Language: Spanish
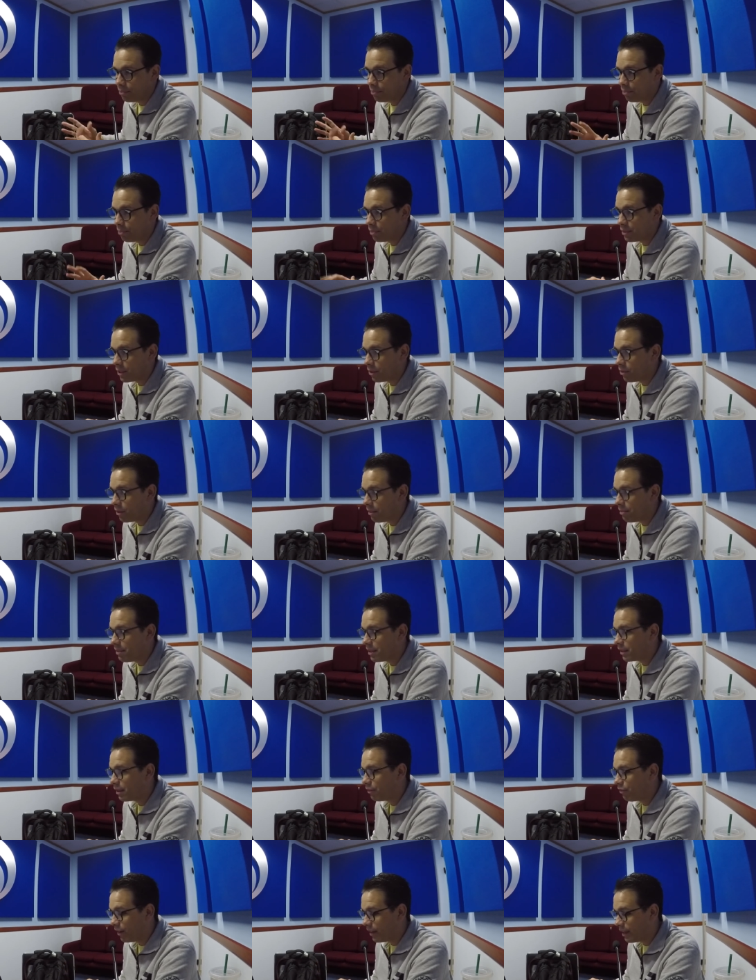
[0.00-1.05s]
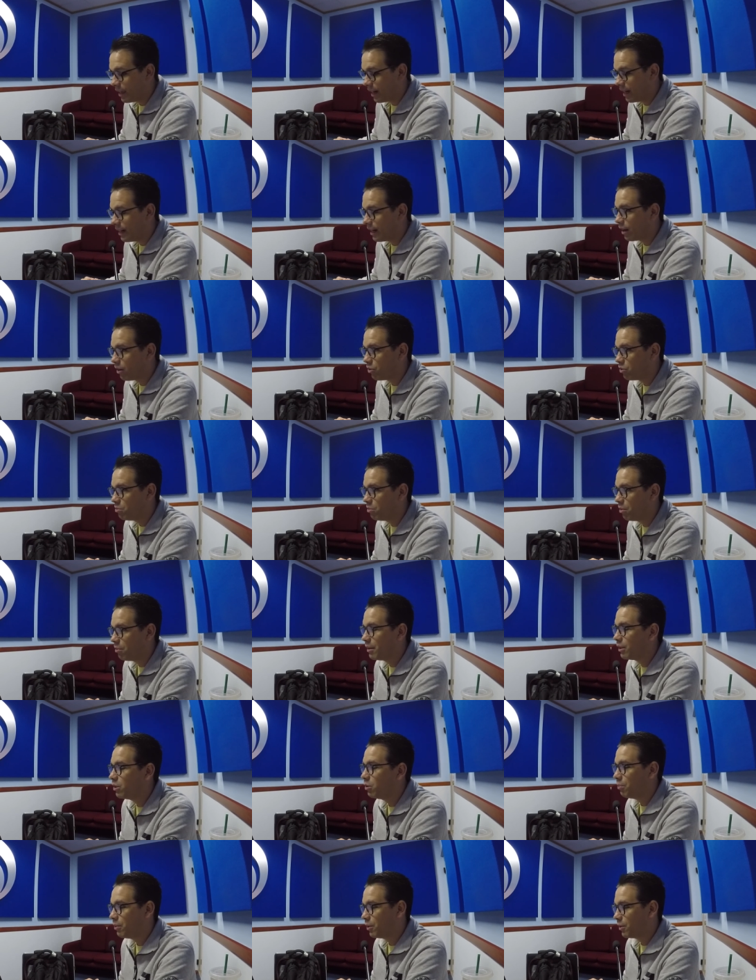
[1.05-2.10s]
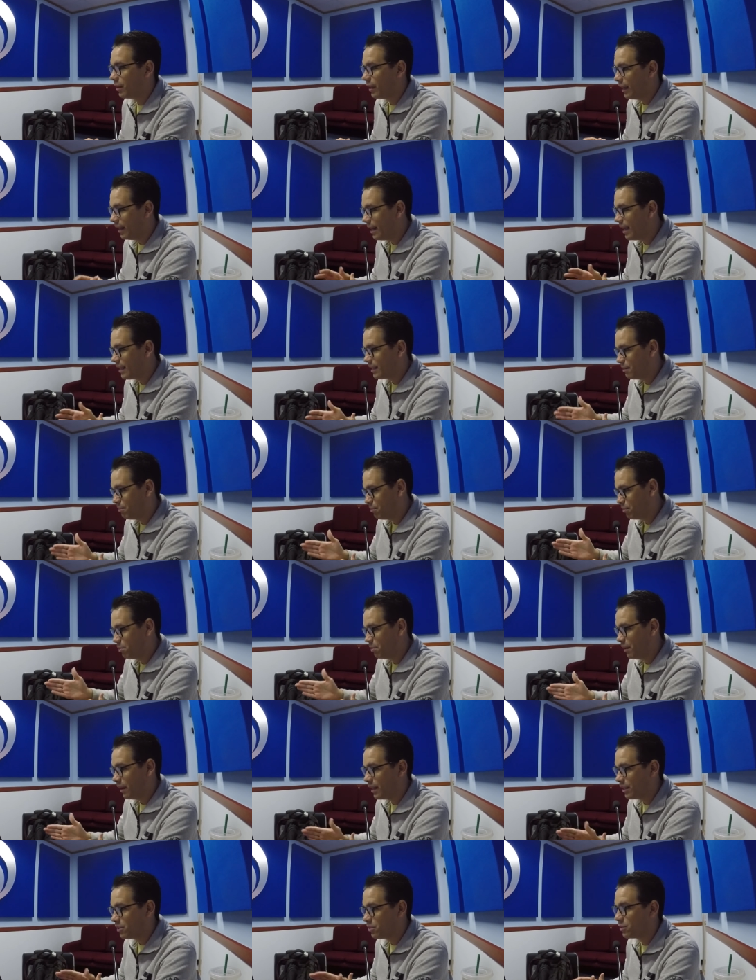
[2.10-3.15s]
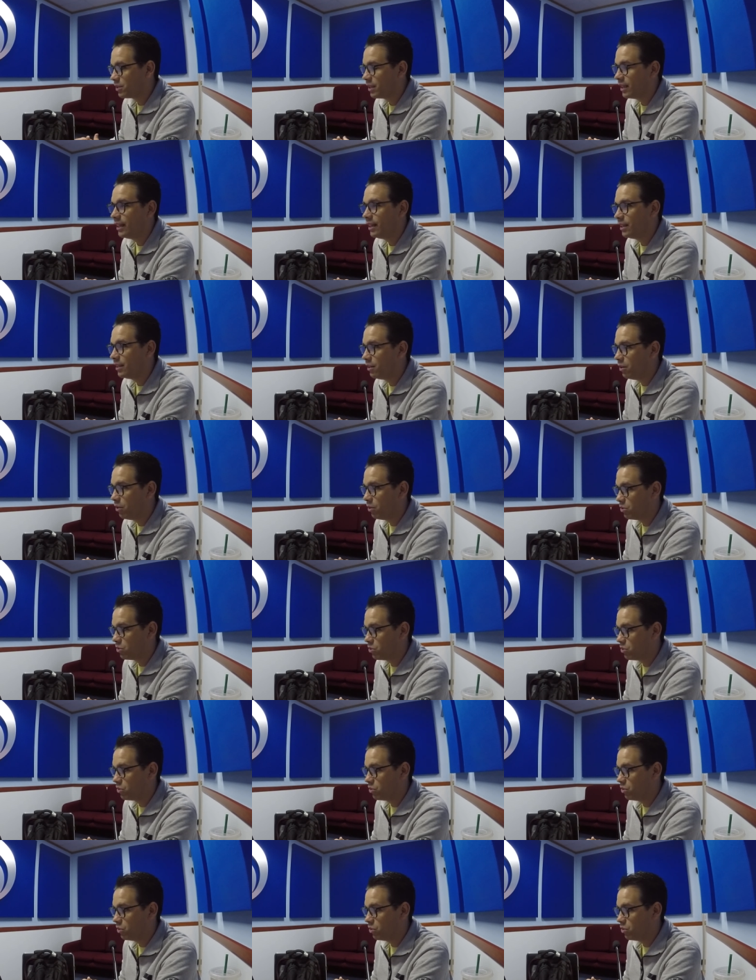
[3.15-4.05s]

Seguramente fallará en algún momento, pero ¿qué le hace? Pues para eso tienen los,